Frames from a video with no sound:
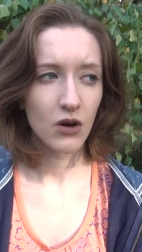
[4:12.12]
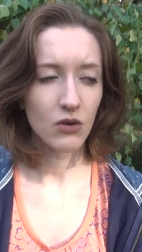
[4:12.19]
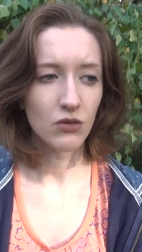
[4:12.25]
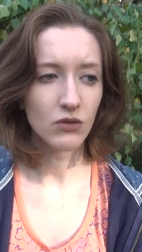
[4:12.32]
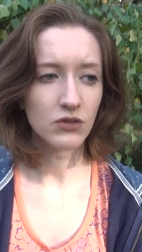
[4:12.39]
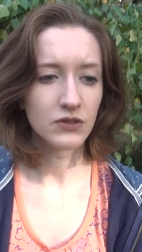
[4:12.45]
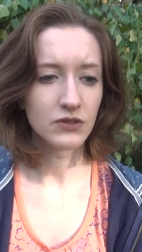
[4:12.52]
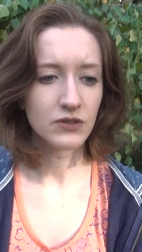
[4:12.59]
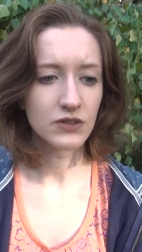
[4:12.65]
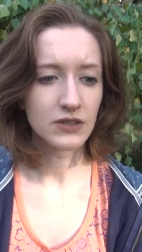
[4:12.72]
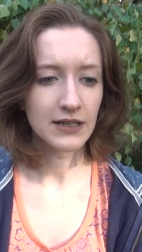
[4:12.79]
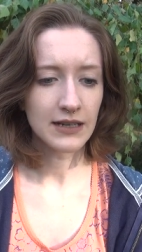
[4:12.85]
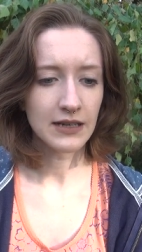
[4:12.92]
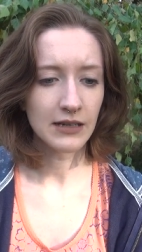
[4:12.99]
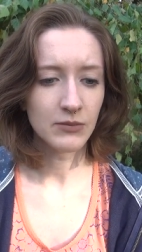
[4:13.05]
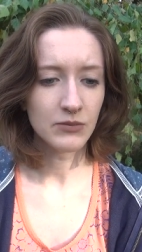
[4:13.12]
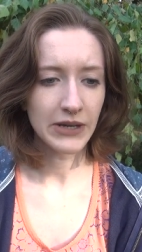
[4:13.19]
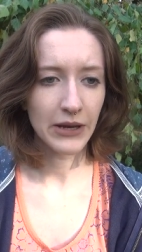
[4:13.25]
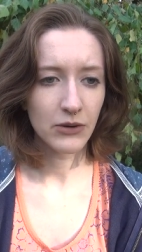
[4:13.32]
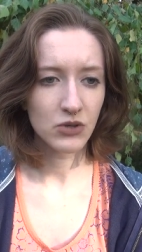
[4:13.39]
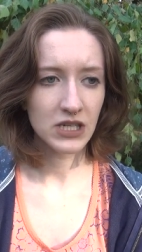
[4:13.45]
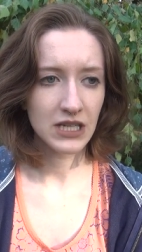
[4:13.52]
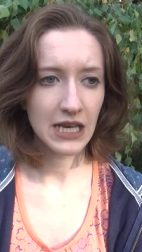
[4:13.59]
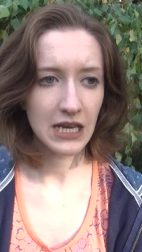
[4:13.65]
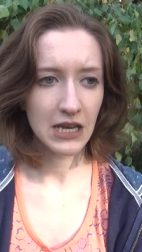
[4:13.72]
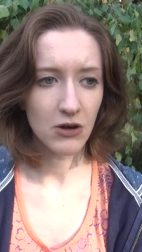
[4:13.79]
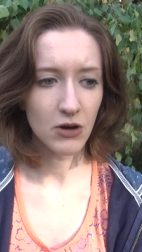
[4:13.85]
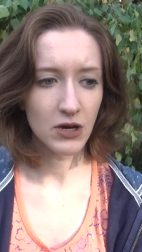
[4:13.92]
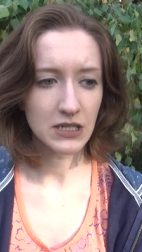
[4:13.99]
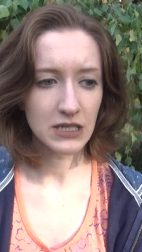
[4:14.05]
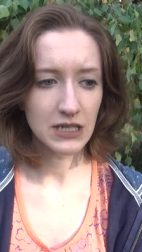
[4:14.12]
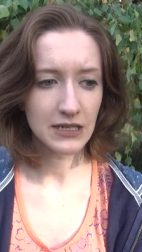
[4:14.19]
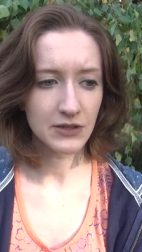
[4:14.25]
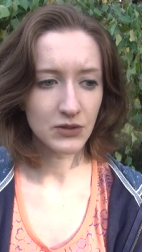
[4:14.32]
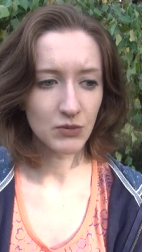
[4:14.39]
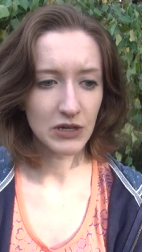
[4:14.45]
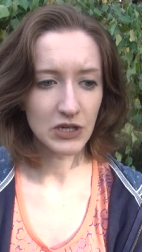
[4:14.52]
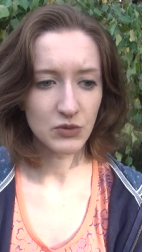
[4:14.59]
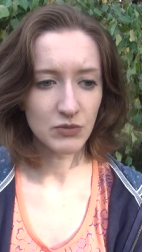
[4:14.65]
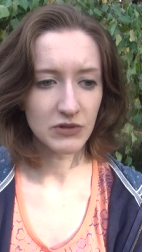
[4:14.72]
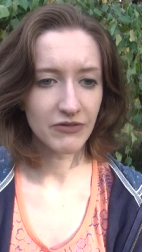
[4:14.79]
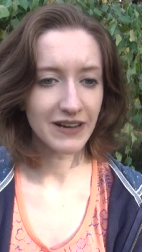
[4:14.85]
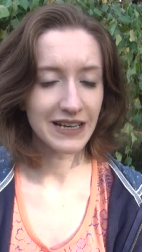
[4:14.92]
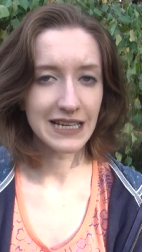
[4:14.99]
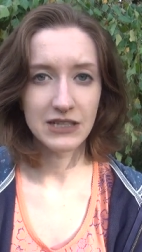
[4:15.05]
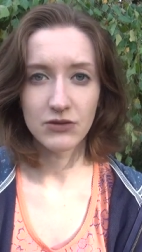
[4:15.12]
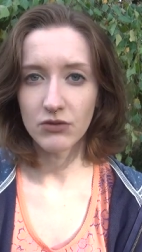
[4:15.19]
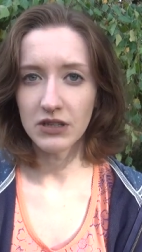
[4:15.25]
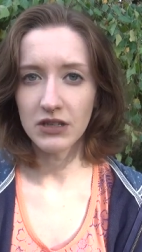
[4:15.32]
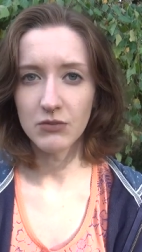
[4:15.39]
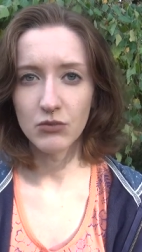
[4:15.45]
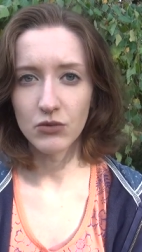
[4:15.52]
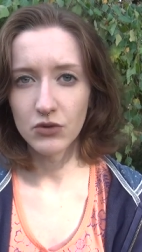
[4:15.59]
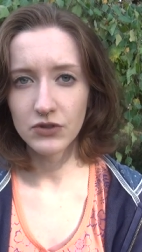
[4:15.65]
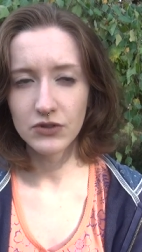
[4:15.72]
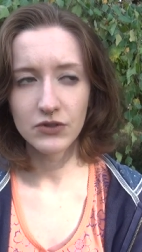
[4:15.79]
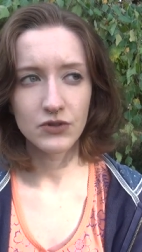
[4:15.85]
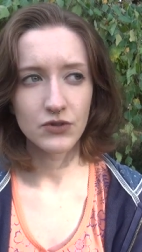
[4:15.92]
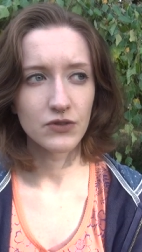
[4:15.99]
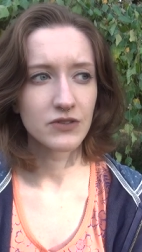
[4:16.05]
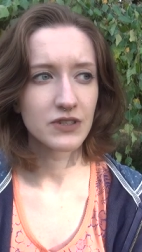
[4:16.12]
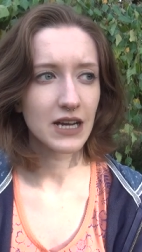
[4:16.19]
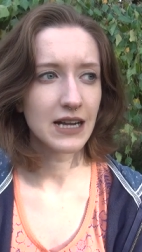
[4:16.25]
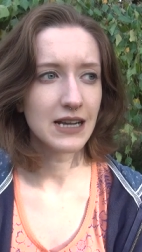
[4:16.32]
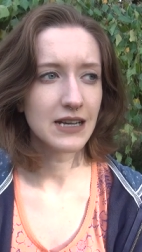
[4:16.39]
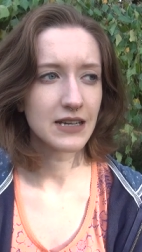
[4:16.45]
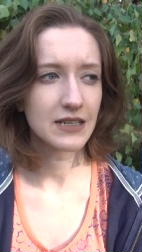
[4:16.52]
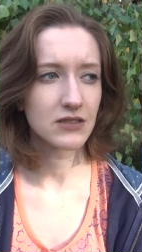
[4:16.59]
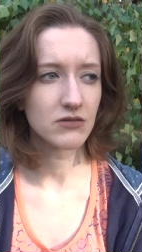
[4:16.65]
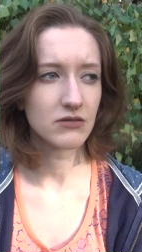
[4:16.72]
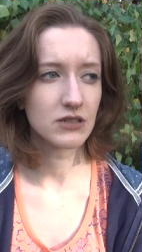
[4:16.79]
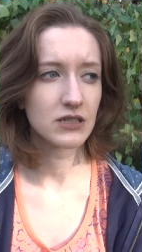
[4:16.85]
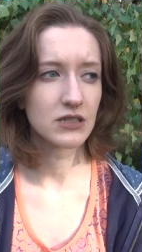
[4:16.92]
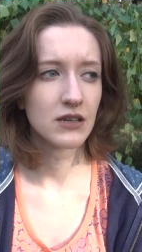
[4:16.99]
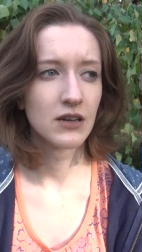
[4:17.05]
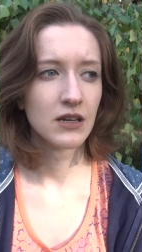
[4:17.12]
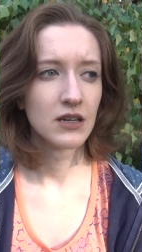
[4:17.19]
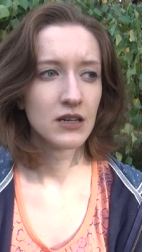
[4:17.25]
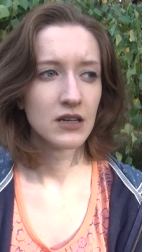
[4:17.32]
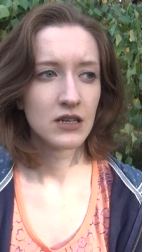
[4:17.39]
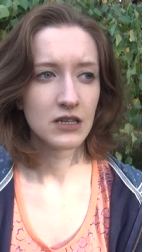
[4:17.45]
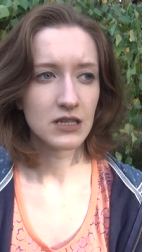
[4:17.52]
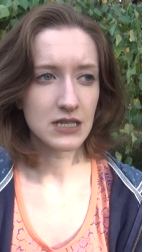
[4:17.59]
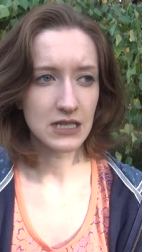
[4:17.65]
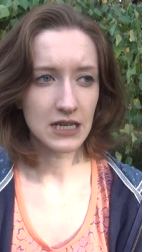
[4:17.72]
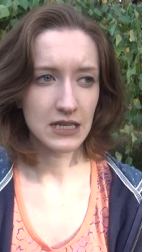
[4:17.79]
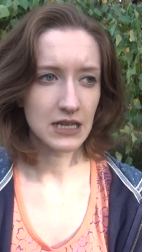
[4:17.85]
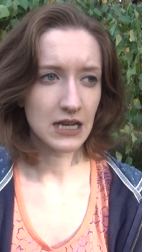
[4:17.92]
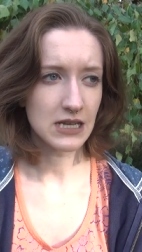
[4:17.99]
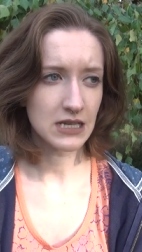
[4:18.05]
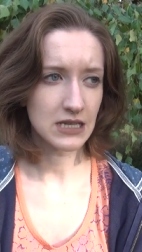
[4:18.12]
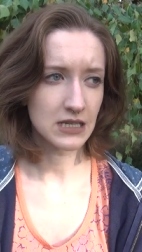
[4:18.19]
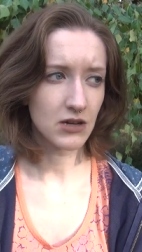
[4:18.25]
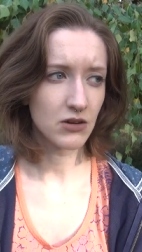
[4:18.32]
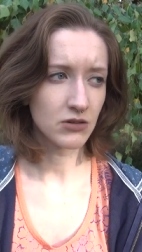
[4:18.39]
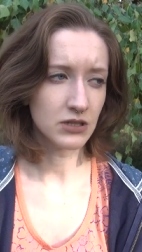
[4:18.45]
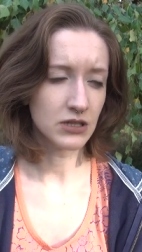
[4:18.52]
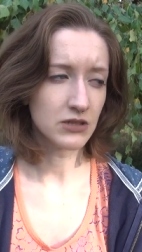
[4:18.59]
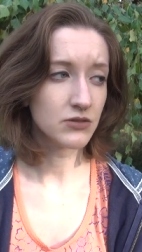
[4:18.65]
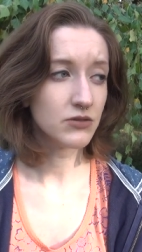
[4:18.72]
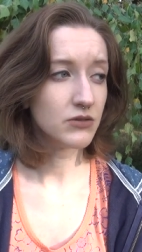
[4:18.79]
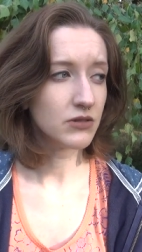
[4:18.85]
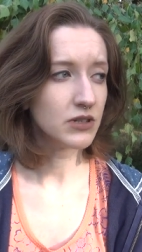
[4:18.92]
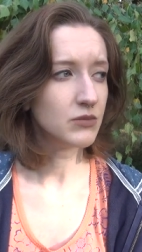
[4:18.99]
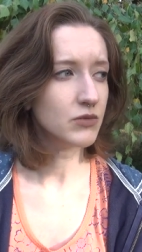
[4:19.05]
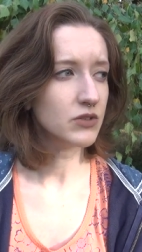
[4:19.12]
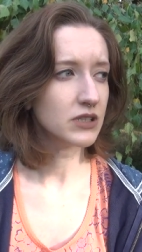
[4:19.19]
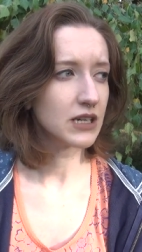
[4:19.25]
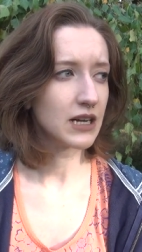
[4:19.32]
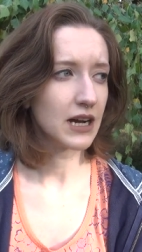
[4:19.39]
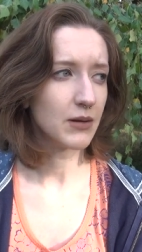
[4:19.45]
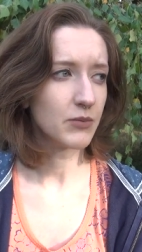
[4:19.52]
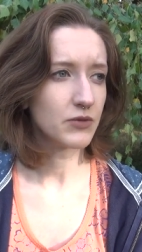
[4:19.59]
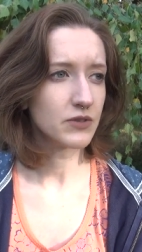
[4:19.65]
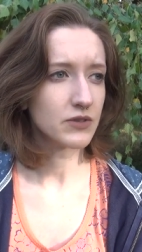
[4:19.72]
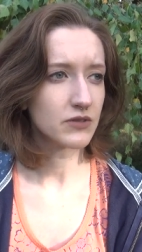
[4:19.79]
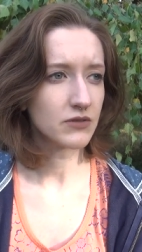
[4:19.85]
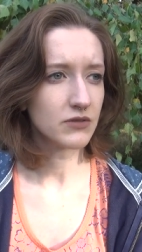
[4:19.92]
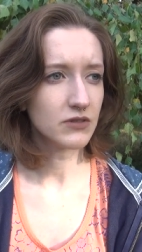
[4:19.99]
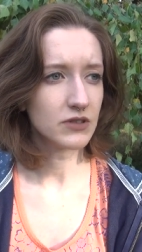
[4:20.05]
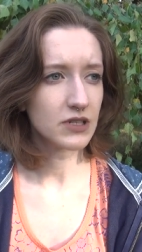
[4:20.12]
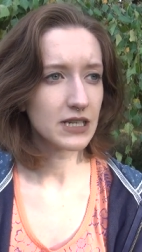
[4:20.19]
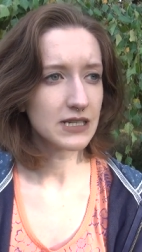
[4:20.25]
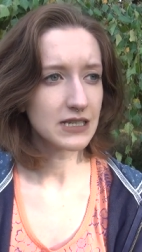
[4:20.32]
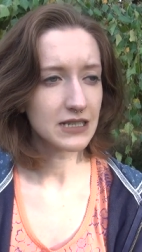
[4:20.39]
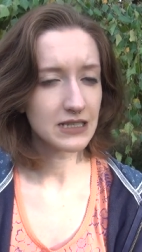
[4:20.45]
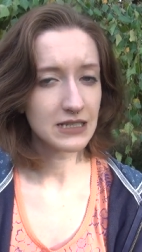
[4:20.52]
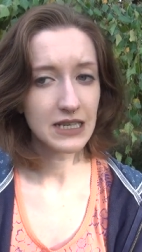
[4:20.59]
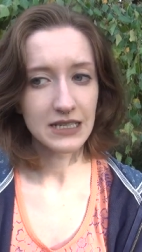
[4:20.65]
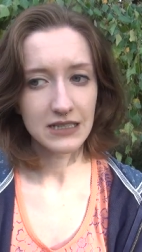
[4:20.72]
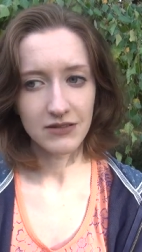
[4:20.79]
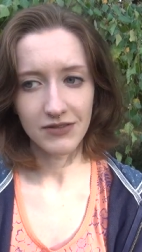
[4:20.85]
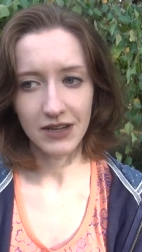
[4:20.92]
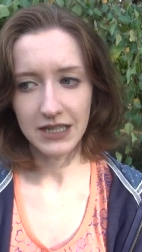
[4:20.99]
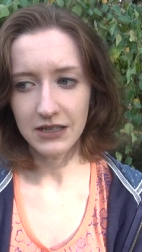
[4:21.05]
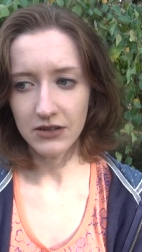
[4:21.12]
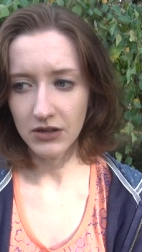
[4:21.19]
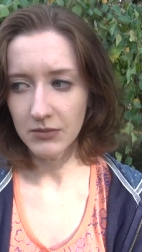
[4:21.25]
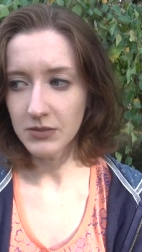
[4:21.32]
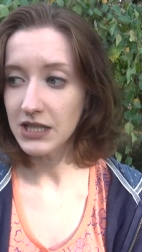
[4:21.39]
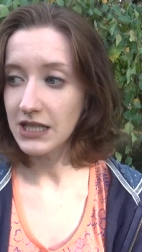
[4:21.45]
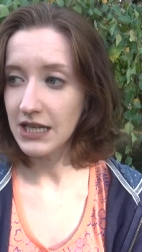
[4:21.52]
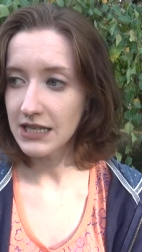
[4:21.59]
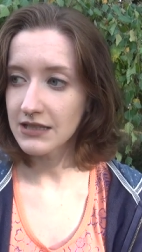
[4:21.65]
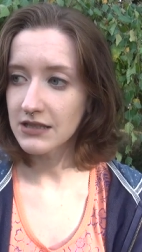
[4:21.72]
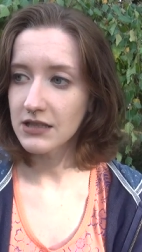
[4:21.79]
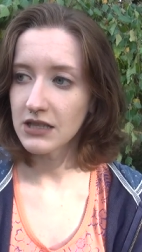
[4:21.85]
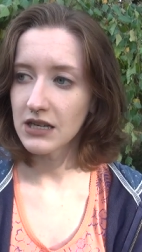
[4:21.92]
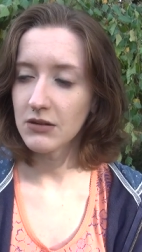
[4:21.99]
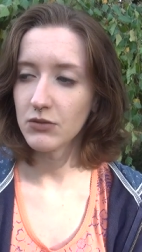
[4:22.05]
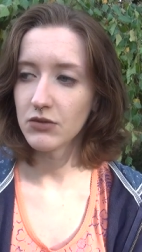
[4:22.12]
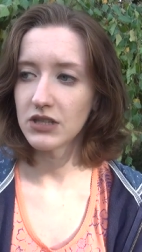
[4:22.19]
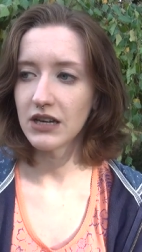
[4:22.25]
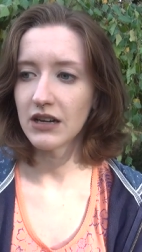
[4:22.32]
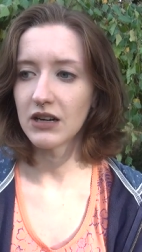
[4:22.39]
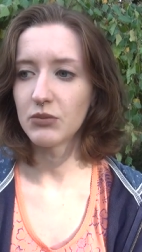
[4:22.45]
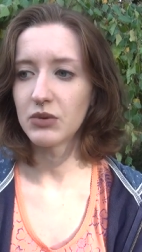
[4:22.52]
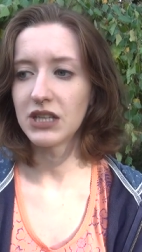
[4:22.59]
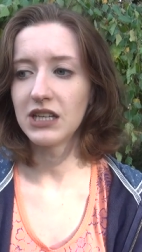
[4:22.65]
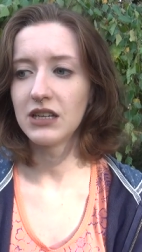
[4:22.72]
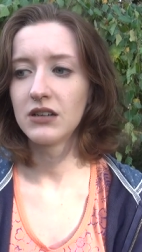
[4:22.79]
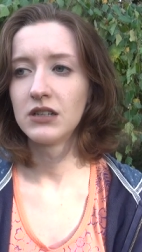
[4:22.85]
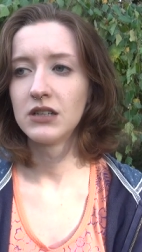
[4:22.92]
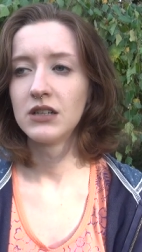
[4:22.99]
Und ähm, dadurch kriegen die Leute dann zum Beispiel Verletzungen im Mund und all das. Und sie hat halt jetzt auch eine Entzündung im Mund gehabt und so. Und halt jetzt nächsten Freitag kommt die nächste Chemotherapie.